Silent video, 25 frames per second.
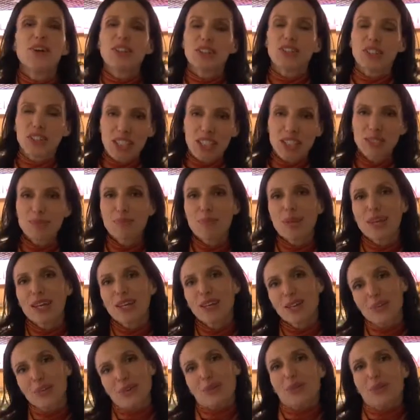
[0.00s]

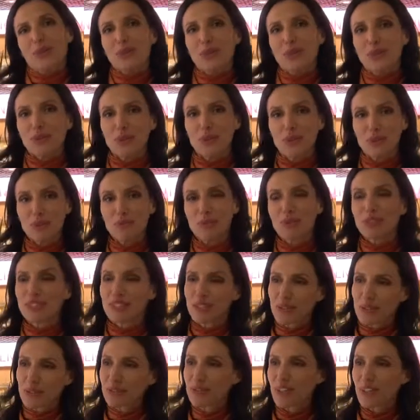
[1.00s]
J'espère que tout le monde
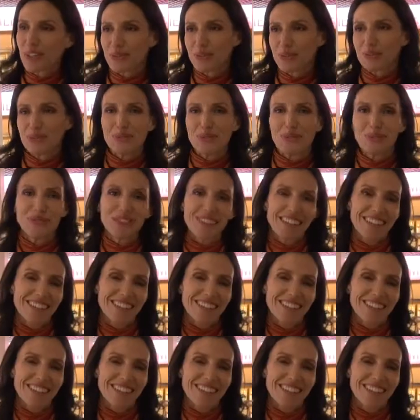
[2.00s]
y trouvera son compte.